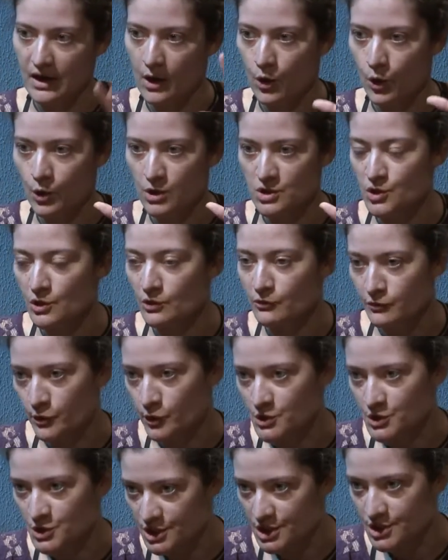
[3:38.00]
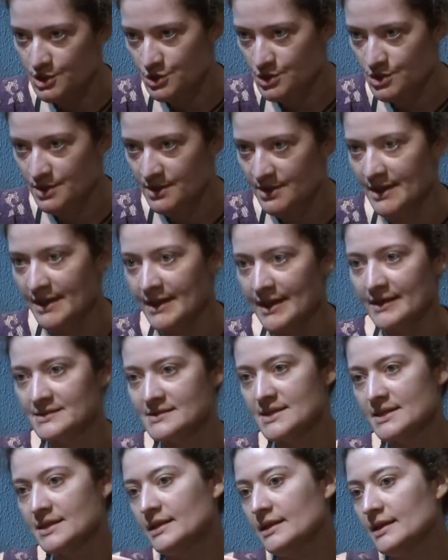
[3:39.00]
Ode a Afrodite,
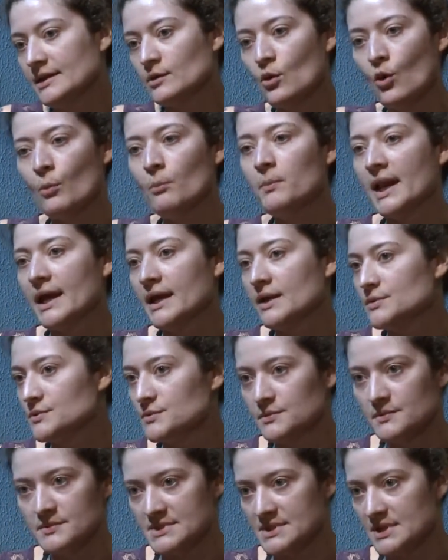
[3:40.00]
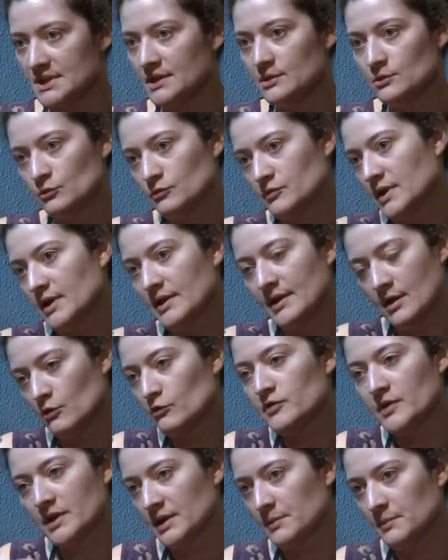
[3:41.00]
seria completo, seria o, é o
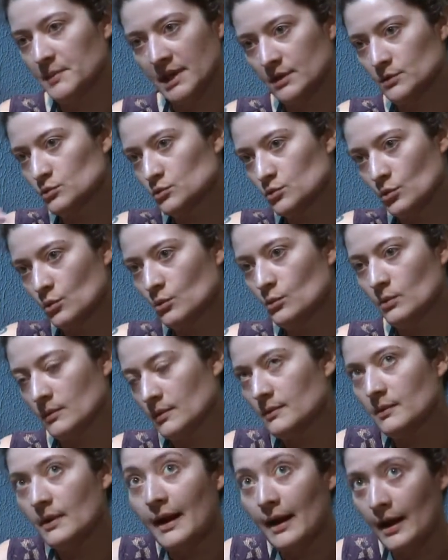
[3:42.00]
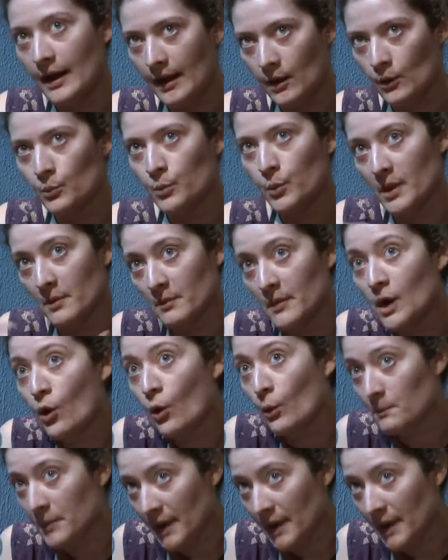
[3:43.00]
fragmento, é um poema, poema completo.